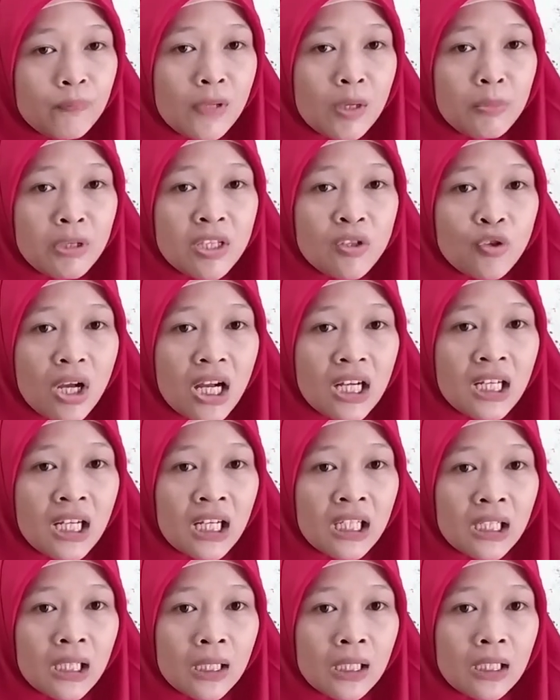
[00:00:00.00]
memicu
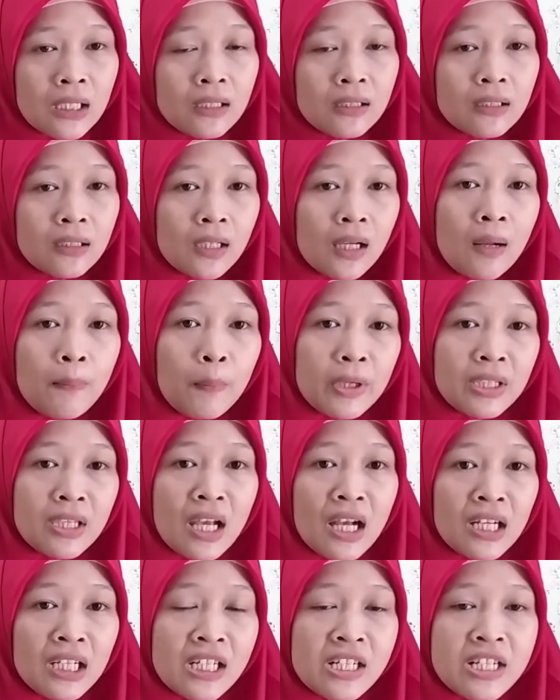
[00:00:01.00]
agar
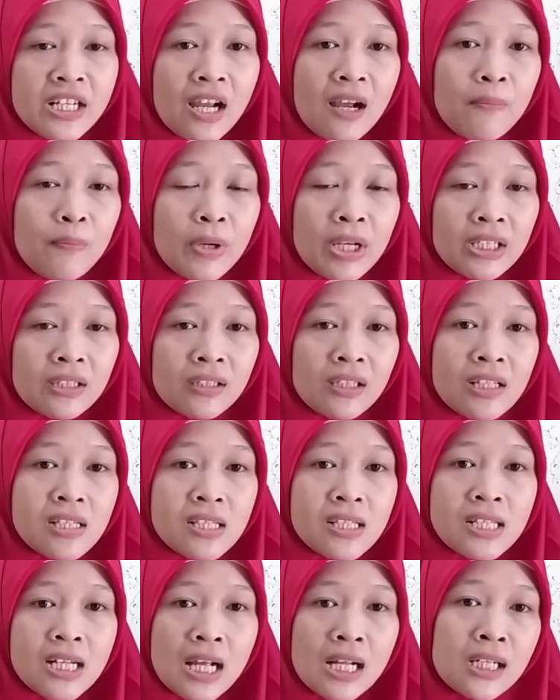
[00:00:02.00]
penyakit
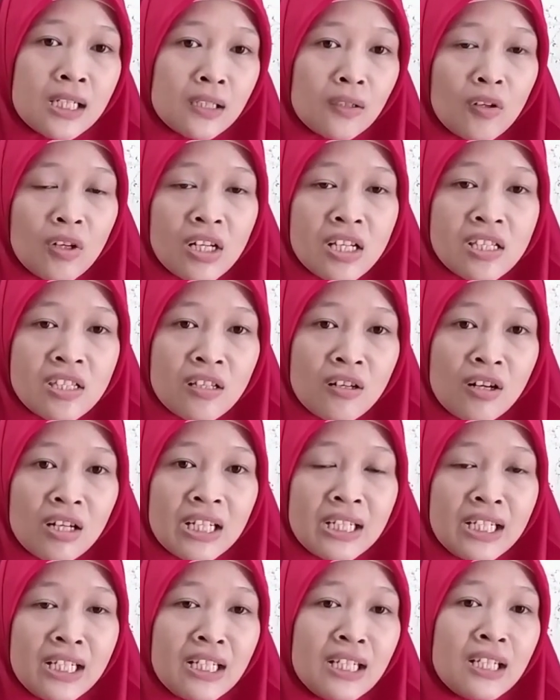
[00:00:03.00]
diabetes dan
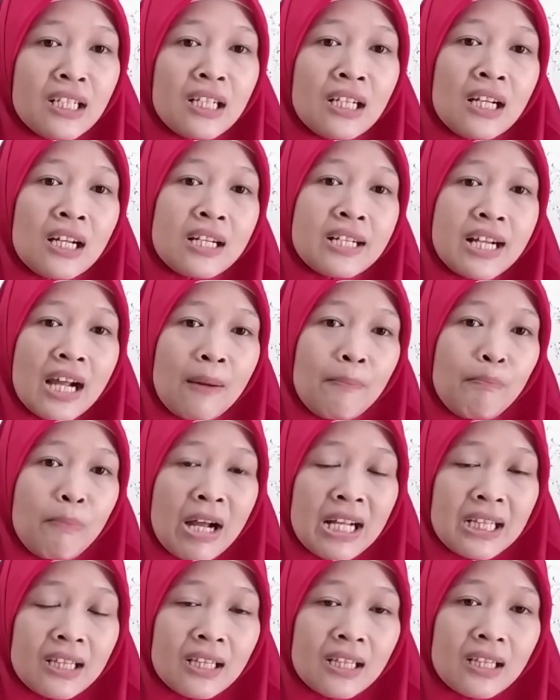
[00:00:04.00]
kolesterol ini
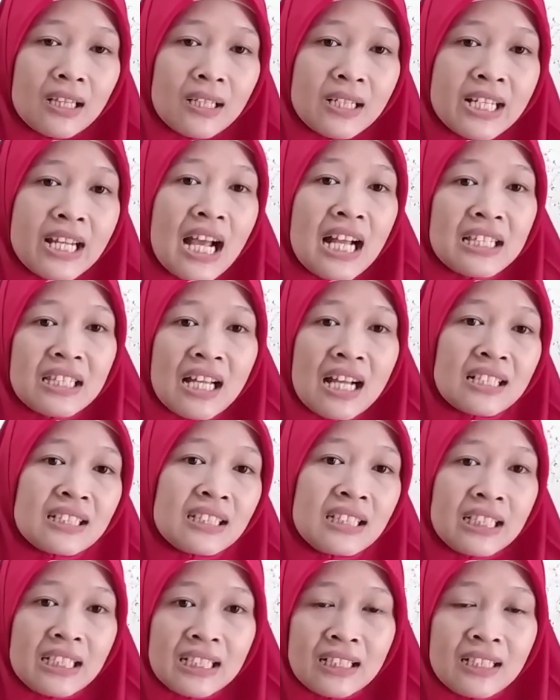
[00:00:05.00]
dapat
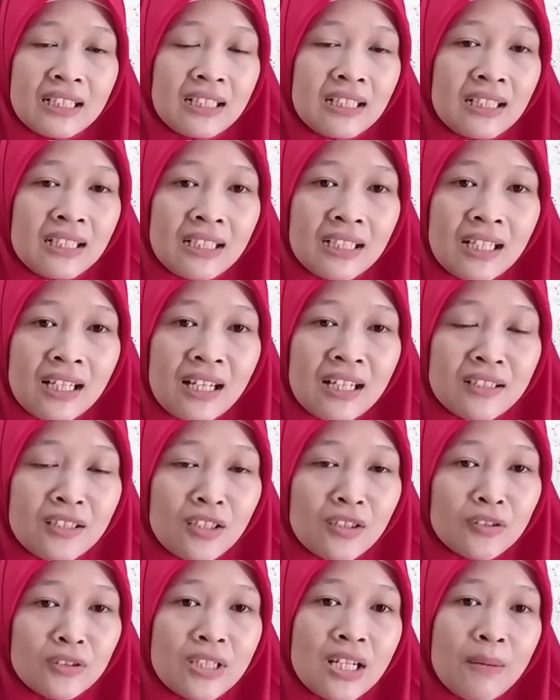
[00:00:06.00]
diatasi
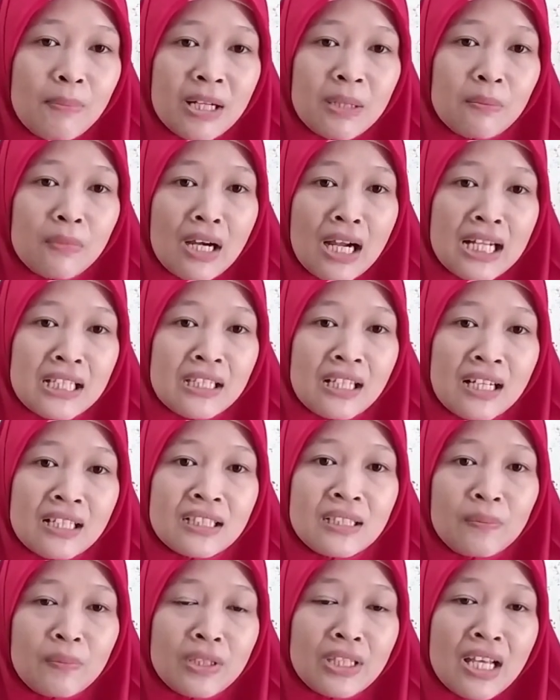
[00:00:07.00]
atau dapat
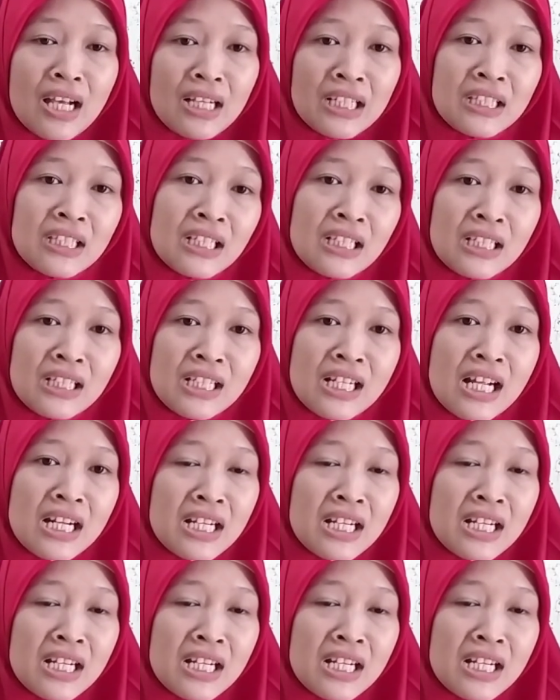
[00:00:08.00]
mengatasi penyakit ini.